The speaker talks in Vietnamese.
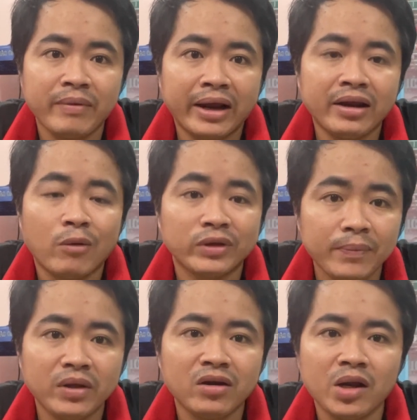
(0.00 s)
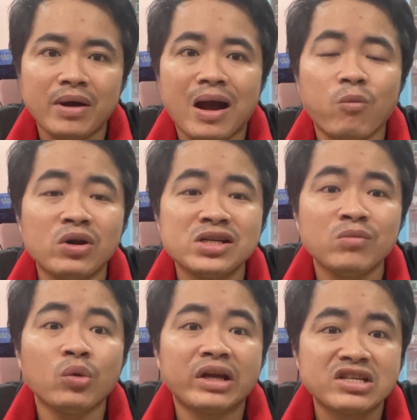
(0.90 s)
các bạn đi học tiếp chứ còn nếu mà không có lương
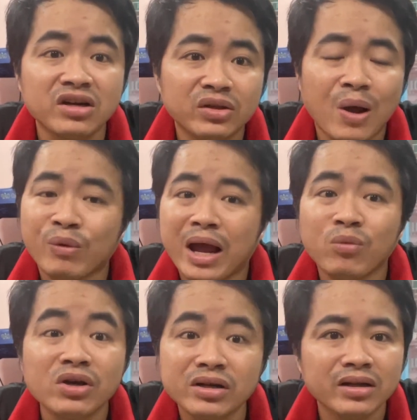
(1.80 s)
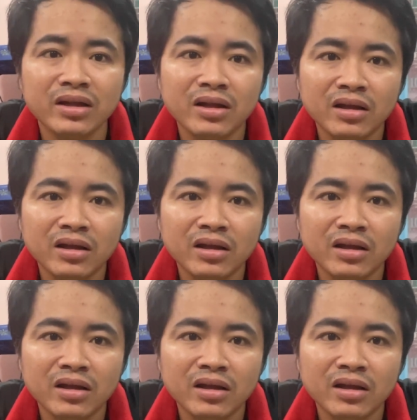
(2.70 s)
giống như ngày xưa tôi học ngày không lương á